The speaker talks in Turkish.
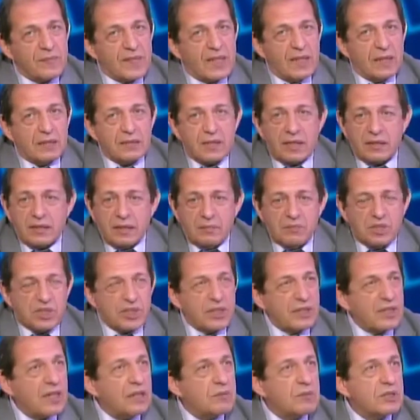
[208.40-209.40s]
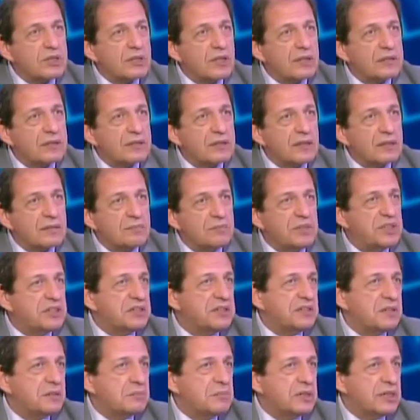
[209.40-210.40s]
E zaten bir şey kalmadı altta.
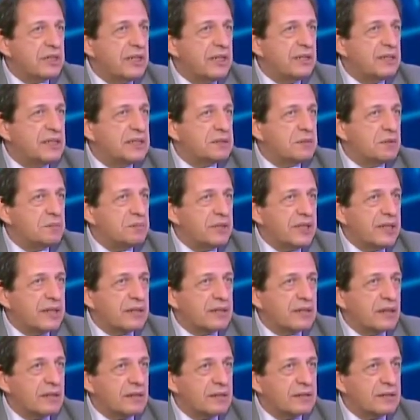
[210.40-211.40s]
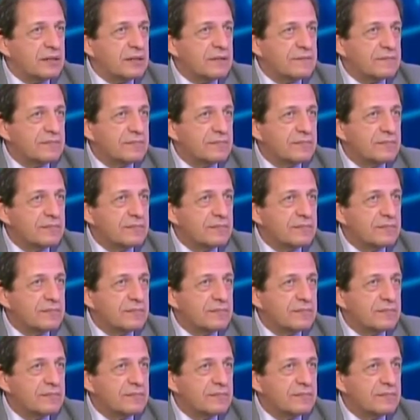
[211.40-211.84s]
121 50 gibi bir yer kaldı.